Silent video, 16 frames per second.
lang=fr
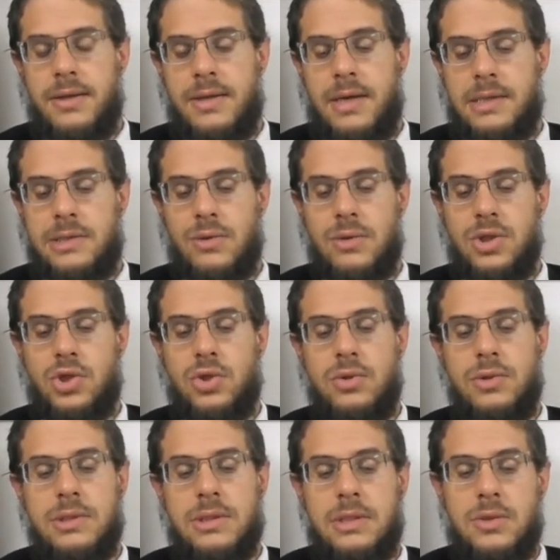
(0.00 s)
Telles sont les
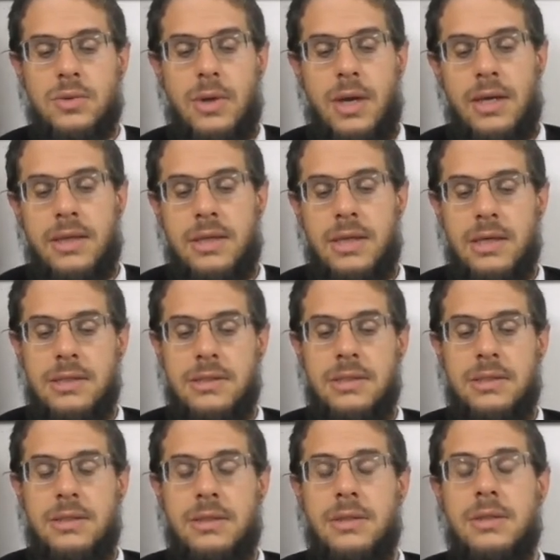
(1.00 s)
choses qui sont
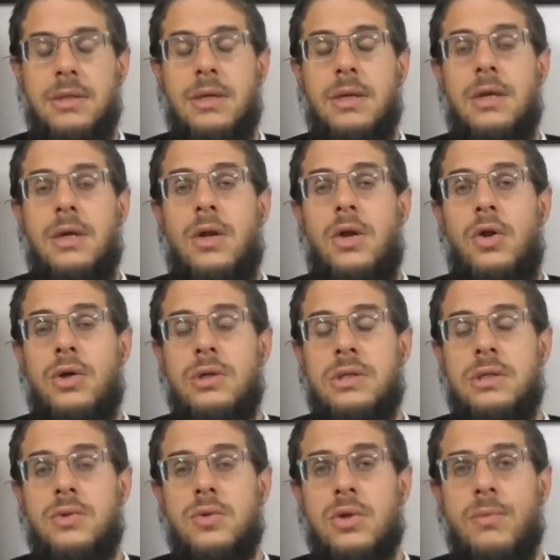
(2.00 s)
interdites
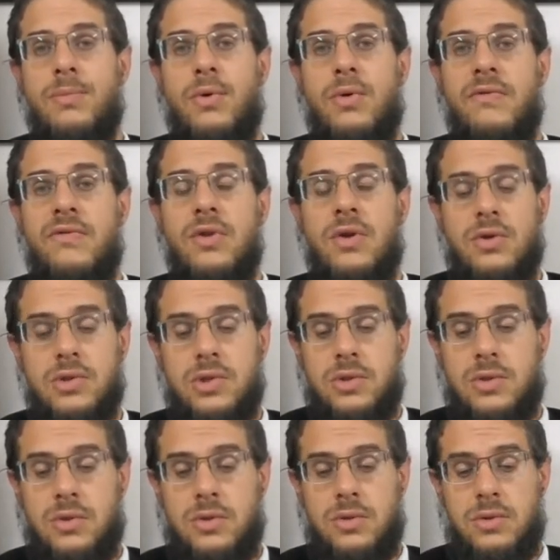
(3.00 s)
lorsqu'ils sont en
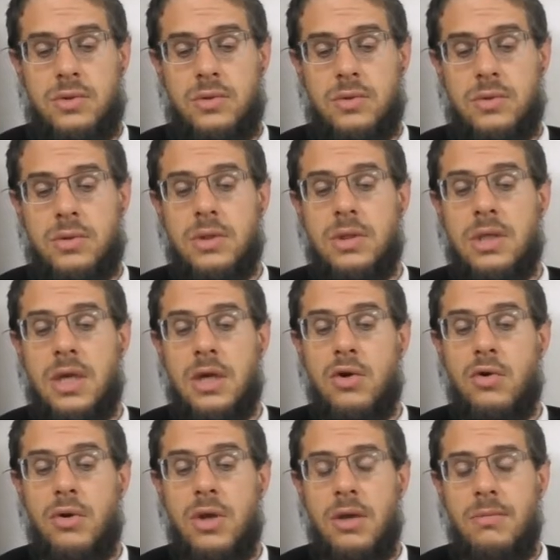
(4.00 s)
provenance donc des
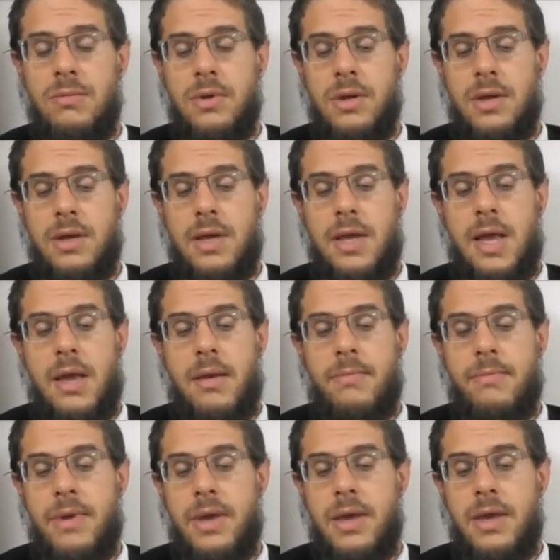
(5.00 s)
goyim,
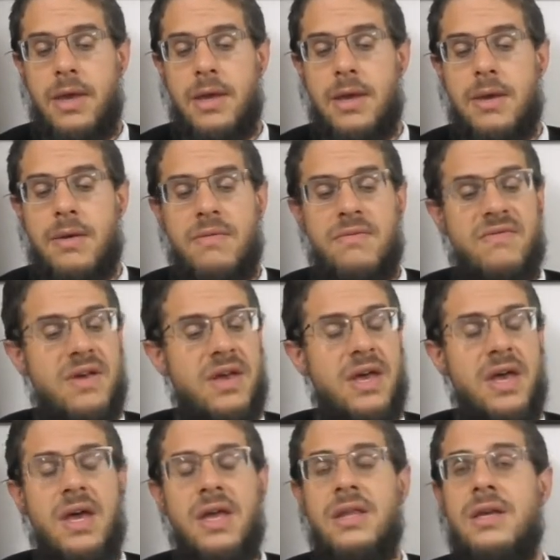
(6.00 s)
mais
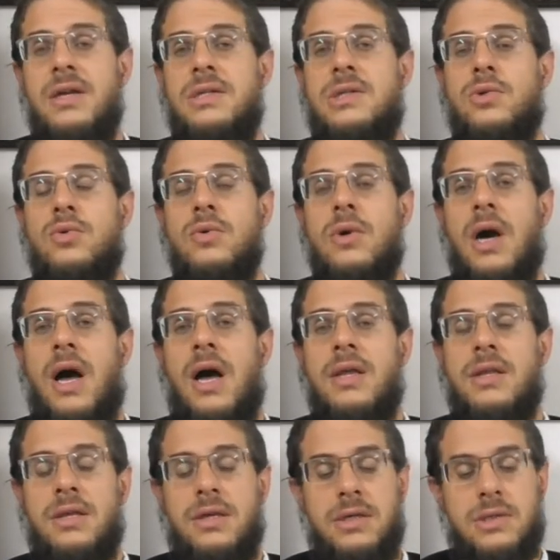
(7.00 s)
ve'en
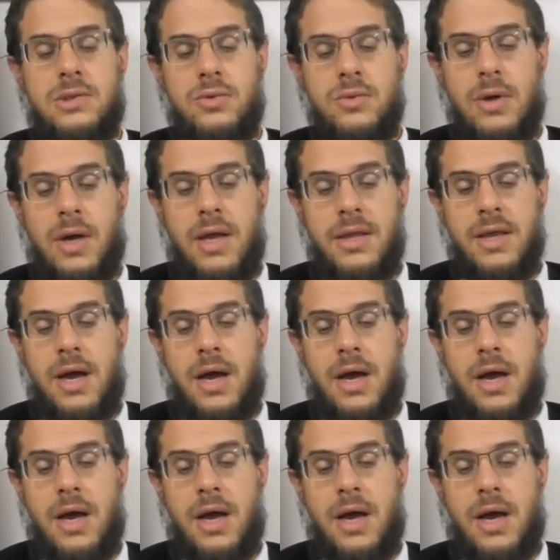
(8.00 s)
isuran isur